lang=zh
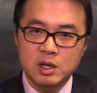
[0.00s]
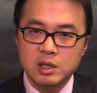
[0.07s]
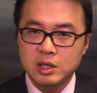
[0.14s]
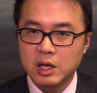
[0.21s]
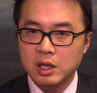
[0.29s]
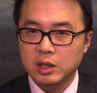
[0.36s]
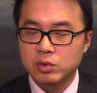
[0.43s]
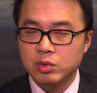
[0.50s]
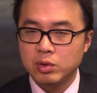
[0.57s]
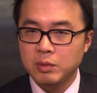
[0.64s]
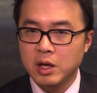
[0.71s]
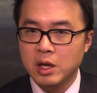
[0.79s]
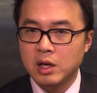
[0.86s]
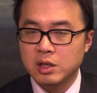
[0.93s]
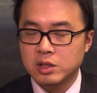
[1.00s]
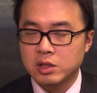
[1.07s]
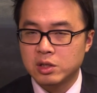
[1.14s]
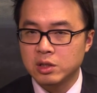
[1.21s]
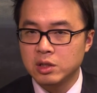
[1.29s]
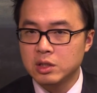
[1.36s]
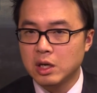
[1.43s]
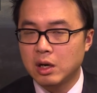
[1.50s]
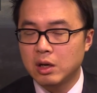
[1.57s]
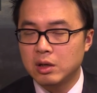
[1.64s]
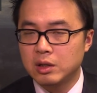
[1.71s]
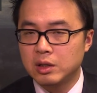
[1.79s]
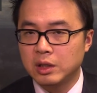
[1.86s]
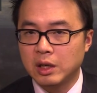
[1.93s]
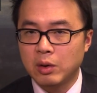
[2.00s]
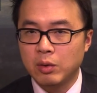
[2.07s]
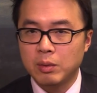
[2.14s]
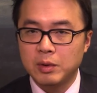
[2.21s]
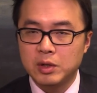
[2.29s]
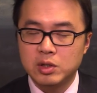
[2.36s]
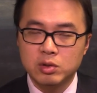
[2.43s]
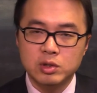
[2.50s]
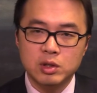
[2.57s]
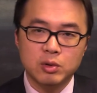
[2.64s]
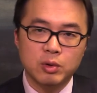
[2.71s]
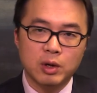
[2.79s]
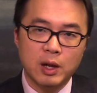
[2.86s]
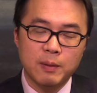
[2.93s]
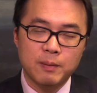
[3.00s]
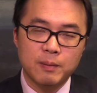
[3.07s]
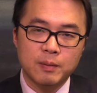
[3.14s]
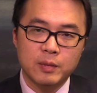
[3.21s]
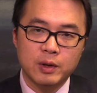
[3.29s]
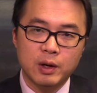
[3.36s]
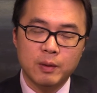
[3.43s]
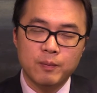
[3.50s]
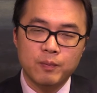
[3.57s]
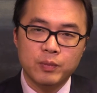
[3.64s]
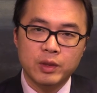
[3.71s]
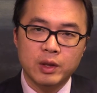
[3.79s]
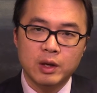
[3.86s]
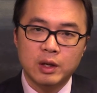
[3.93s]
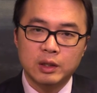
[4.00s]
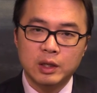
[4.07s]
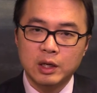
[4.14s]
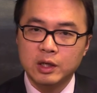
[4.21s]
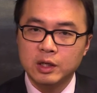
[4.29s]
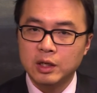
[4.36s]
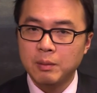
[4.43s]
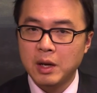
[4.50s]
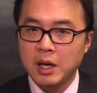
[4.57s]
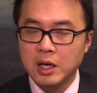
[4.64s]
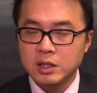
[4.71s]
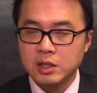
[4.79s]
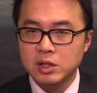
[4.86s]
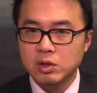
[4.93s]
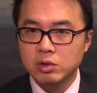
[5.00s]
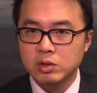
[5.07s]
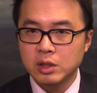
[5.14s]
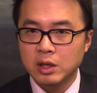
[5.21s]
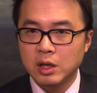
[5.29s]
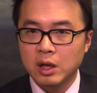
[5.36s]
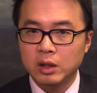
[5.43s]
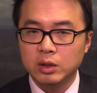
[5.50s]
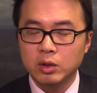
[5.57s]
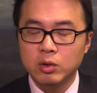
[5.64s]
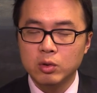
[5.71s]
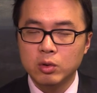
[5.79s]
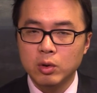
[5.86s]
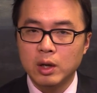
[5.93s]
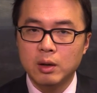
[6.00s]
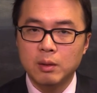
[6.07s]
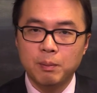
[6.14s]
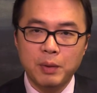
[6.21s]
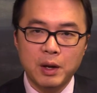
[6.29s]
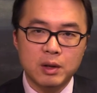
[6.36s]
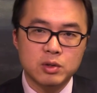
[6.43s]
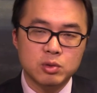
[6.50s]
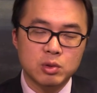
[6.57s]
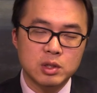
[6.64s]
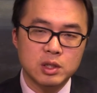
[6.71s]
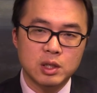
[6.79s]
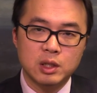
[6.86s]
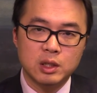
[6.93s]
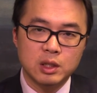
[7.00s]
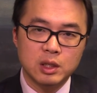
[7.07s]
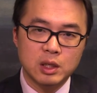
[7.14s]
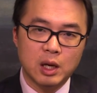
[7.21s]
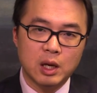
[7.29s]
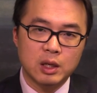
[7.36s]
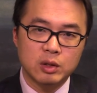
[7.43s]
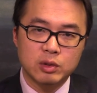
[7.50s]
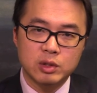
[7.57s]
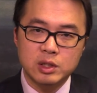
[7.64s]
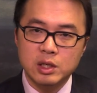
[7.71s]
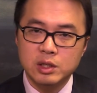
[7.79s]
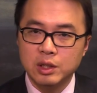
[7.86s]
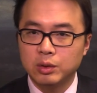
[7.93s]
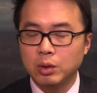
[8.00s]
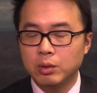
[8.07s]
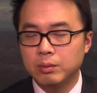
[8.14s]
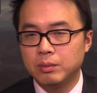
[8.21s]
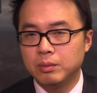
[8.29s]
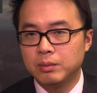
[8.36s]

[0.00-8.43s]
这样的局面迟早应该会被纠正过来啊。那可能每一次纠正呢，都会伴随着啊有一些阵痛，